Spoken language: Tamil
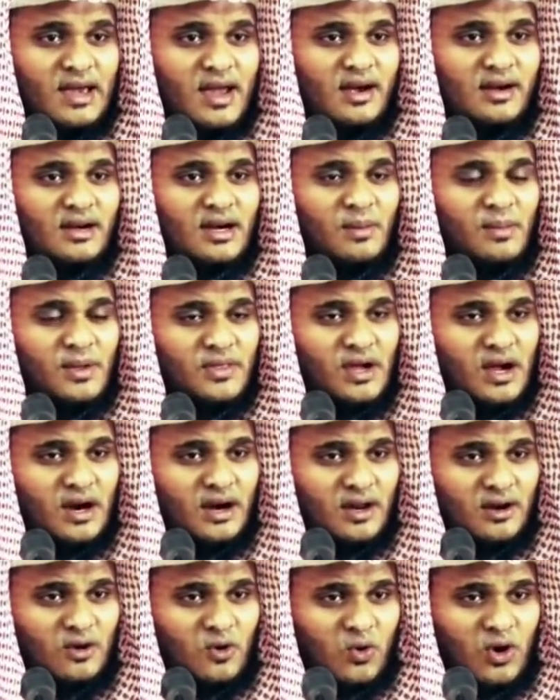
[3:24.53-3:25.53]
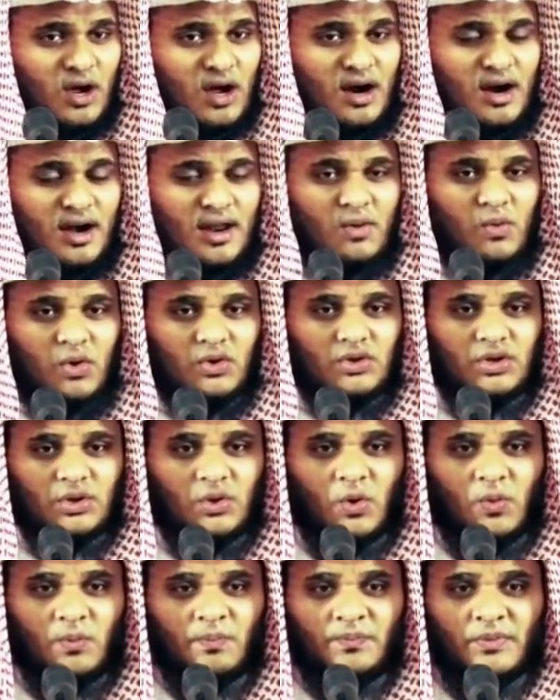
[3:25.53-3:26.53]
ஏன் ரமதானில் குர்ஆனை
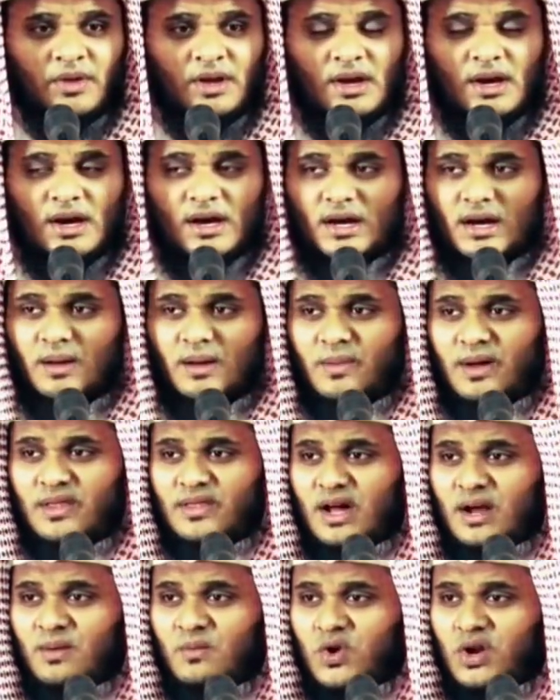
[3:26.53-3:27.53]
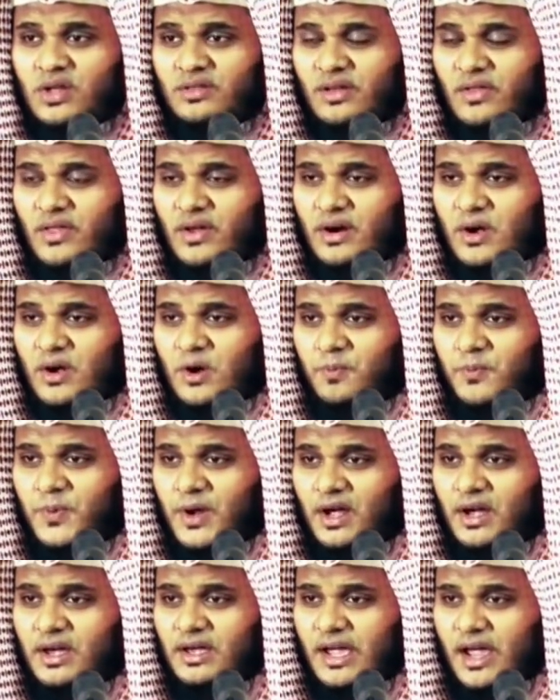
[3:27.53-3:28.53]
ஓதினோம் ரமதான் முடிந்ததற்கு
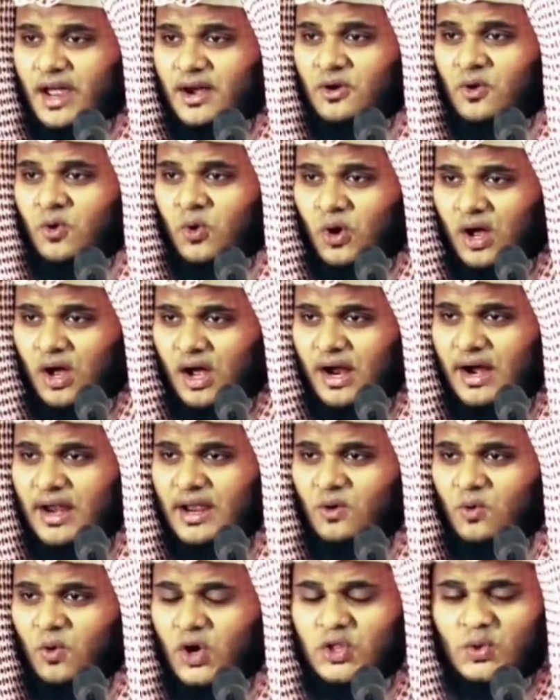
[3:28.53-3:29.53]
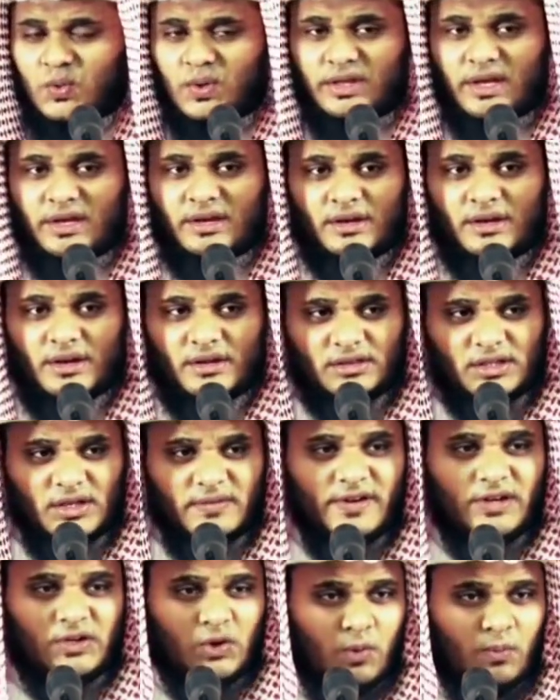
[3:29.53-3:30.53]
பிறகு ஏன் குர்ஆனை ஓதுவதை
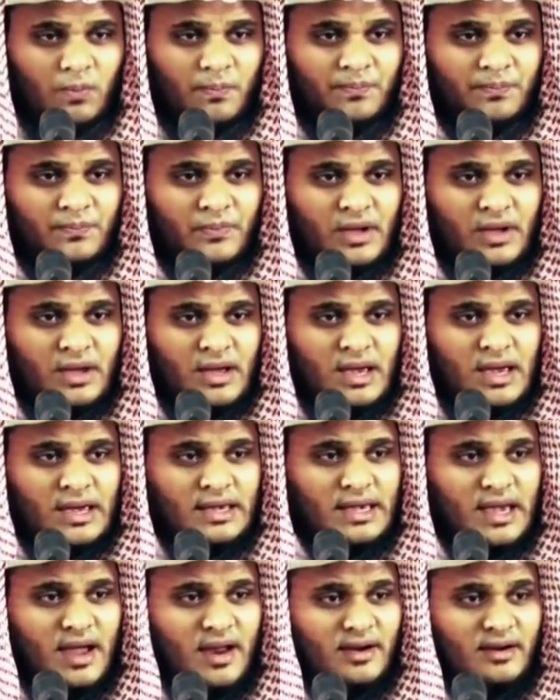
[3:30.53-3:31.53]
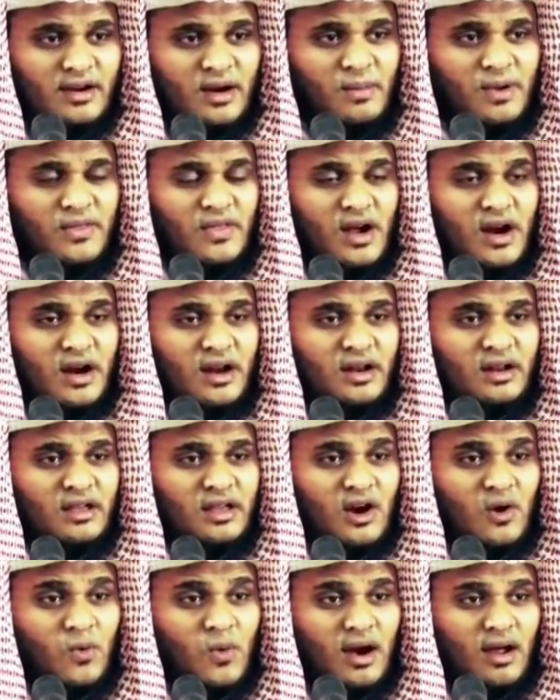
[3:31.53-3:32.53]
நிறுத்திவிட்டோம் ஏன் ரமதானில்
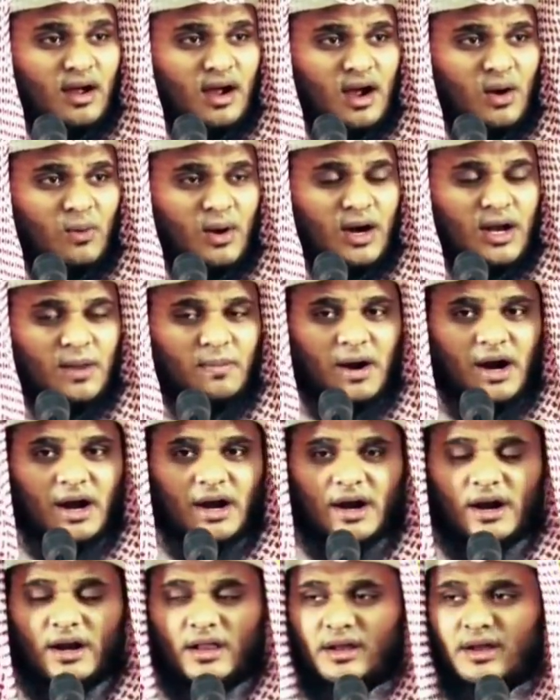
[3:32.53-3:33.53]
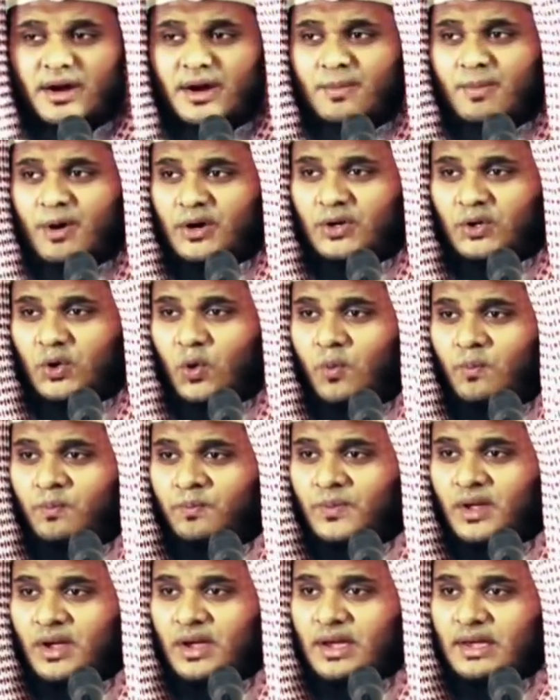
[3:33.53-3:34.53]
இரவு வணக்க வழிபாடுகளில் ஈடுபட்டோம்
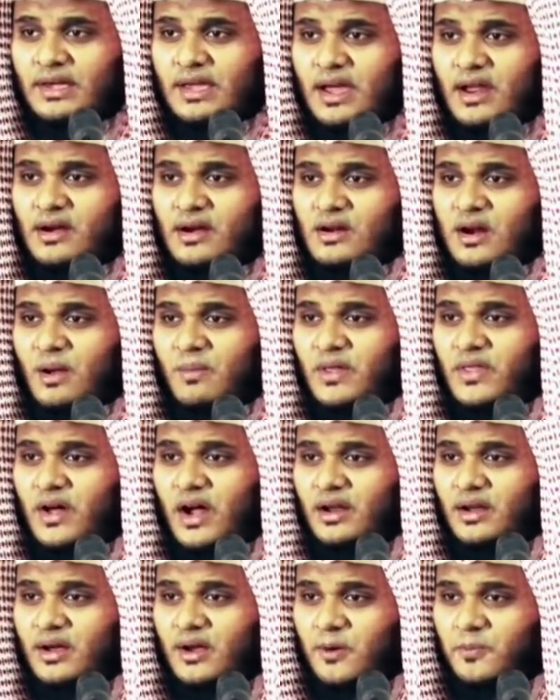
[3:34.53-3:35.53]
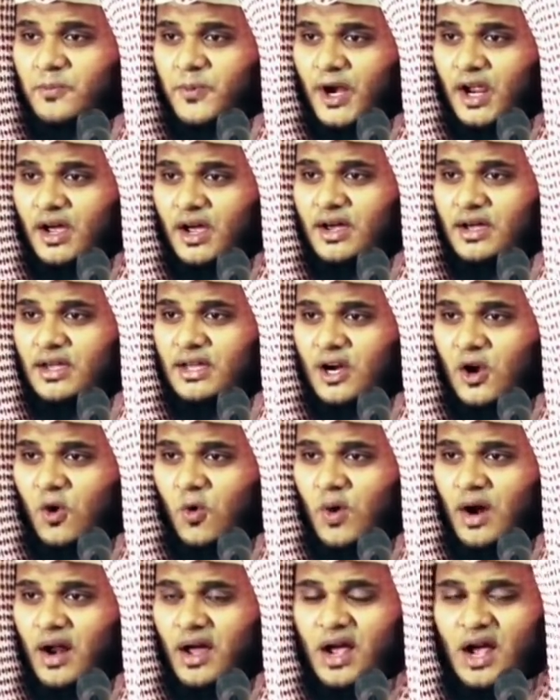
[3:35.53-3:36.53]
ஏன் ரமதானுக்கு பிறகு
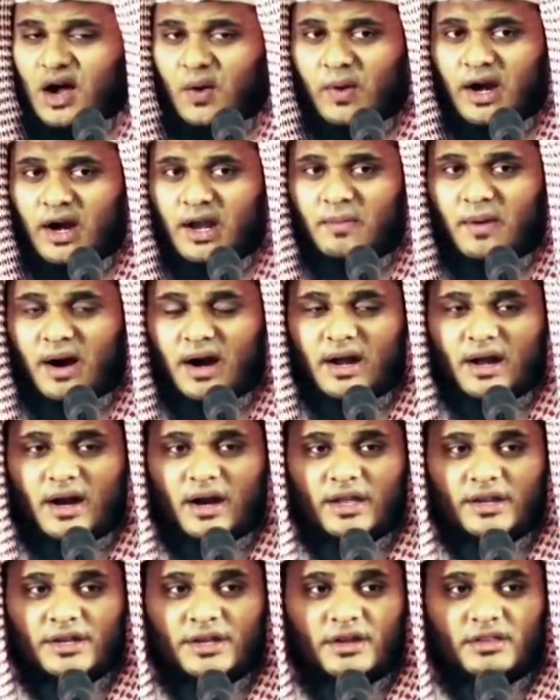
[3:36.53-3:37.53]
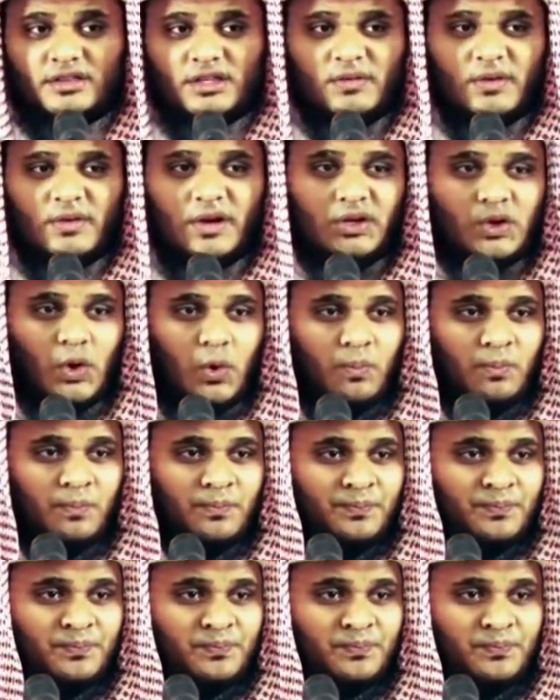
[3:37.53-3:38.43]
இரவு வணக்க வழிபாடுகளை நிறுத்திவிட்டோம்